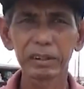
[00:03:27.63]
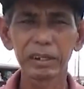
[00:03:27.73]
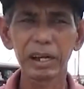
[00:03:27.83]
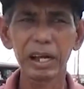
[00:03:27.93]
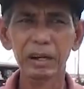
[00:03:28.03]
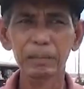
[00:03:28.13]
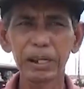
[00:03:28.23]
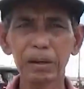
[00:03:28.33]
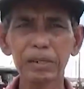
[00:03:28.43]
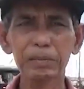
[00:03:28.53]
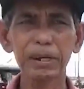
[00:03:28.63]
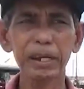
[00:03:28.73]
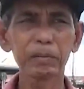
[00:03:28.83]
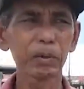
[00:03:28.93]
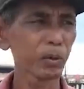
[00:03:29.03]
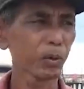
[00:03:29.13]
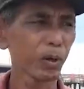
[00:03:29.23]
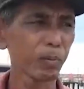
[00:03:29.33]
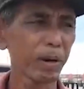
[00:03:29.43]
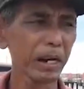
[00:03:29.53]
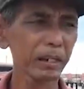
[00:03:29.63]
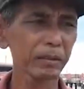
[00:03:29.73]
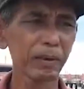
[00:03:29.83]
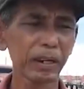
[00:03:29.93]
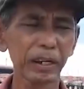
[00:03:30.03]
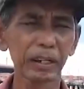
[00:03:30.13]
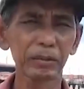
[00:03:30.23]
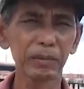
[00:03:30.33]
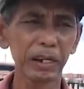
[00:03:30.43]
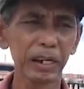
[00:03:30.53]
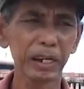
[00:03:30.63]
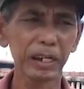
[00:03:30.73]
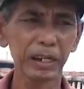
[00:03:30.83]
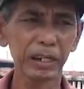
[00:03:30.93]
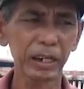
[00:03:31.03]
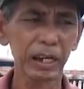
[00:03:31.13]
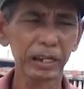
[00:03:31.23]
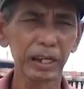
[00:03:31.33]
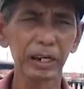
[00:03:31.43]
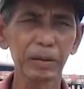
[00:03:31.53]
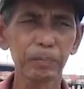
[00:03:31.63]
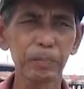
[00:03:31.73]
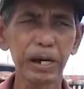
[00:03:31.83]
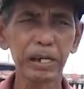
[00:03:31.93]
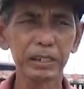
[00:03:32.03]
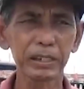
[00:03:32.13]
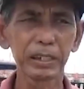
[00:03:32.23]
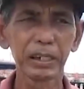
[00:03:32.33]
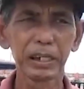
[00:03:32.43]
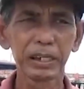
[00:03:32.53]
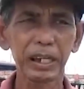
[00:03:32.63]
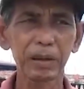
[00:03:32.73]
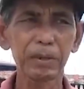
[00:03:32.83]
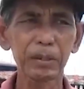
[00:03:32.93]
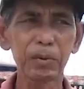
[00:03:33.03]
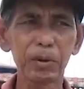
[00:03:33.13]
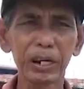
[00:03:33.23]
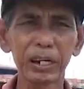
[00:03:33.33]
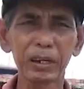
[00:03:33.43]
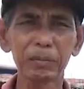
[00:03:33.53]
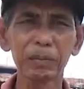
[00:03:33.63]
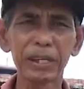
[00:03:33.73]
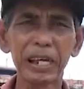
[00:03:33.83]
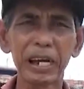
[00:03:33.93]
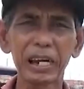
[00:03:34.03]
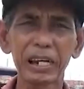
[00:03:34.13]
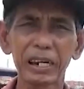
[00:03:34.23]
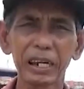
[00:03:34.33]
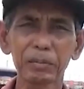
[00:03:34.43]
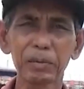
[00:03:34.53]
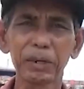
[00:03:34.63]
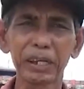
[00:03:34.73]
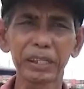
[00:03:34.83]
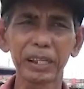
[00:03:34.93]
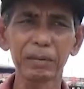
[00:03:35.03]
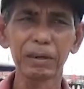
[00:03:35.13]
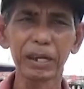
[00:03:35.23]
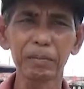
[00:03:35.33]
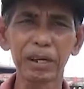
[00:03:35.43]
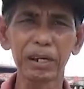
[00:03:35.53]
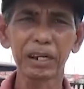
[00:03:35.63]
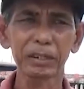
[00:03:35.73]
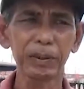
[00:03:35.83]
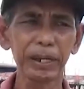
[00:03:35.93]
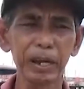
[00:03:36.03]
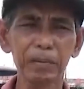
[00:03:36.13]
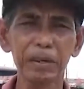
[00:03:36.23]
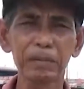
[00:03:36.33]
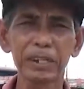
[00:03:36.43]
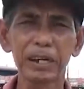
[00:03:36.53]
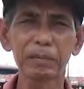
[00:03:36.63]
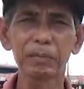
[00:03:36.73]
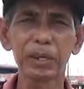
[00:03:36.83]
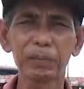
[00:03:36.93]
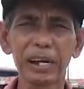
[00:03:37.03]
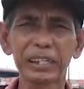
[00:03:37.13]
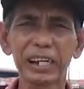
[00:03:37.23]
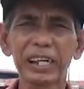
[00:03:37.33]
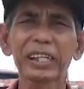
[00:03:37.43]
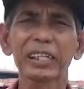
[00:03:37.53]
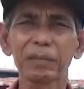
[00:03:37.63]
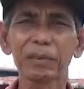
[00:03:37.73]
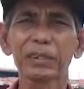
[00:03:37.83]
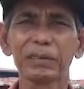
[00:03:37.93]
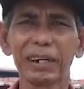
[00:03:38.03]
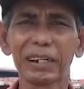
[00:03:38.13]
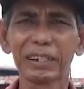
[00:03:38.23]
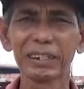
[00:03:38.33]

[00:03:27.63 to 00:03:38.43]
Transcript: Ya harapan kami sebagai buru gerobak nih sebagai sebagai harian lepas. Uh. Jadi ya, kami itu mohon ada pembinaan lah dari pemerintah bagaimana supaya kami ini bisa punya penghasilan tetap gitu bang. Mm -hmm.